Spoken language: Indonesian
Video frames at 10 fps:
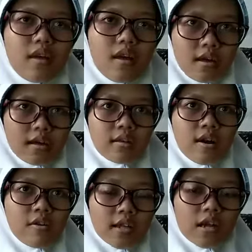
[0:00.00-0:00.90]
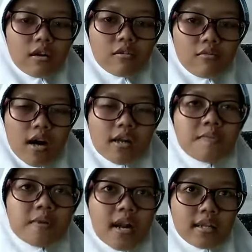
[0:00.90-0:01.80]
Kedaulatan keluar
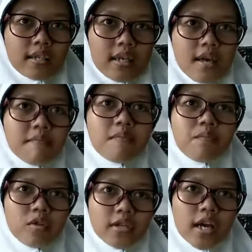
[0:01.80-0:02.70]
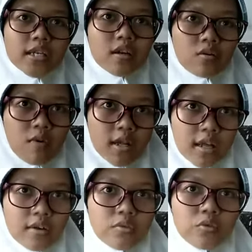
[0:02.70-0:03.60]
berarti mempunyai kekuatan